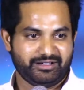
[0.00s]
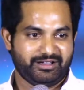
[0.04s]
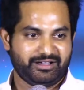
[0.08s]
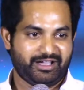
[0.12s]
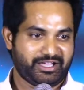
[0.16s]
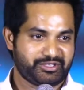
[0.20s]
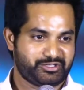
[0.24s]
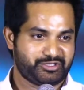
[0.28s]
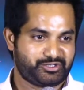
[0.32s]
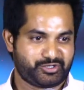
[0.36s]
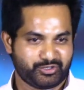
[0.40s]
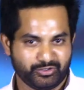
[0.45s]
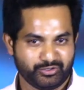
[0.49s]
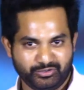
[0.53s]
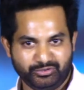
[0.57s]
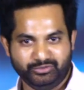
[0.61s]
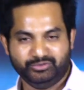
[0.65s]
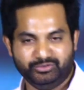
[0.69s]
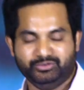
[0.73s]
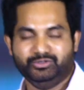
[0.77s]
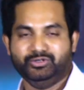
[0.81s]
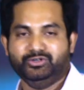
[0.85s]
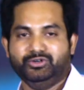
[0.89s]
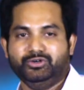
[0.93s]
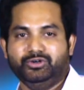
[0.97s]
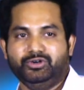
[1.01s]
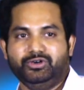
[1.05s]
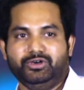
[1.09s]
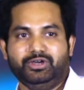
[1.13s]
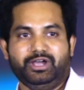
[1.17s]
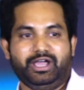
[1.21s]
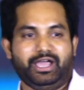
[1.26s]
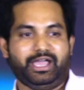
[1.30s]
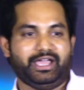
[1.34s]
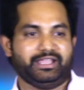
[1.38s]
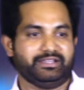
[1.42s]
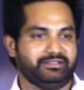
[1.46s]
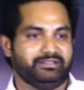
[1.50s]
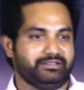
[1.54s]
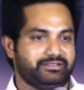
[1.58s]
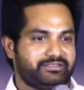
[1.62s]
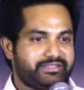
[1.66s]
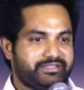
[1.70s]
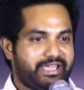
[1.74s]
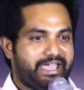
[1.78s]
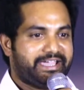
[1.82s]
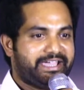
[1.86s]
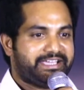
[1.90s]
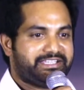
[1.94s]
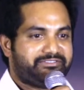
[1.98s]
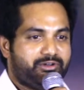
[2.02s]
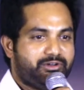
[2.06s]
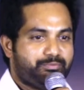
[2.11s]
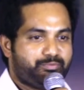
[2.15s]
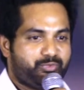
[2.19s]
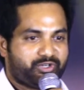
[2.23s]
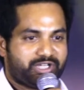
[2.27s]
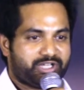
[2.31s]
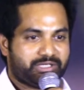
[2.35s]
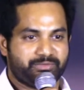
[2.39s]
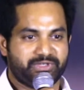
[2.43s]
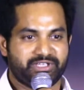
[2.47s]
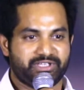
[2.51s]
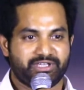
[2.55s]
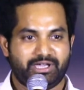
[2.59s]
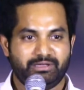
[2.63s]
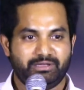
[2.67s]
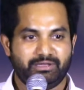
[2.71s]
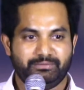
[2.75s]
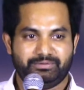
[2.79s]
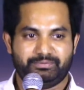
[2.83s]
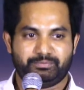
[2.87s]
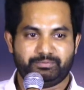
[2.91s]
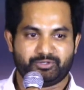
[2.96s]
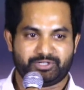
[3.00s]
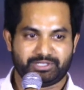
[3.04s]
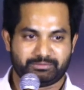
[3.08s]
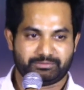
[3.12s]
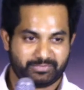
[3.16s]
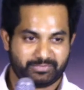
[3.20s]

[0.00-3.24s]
అచ్చు అండ్ థ్యాంక్స్ thanks for putting me up, putting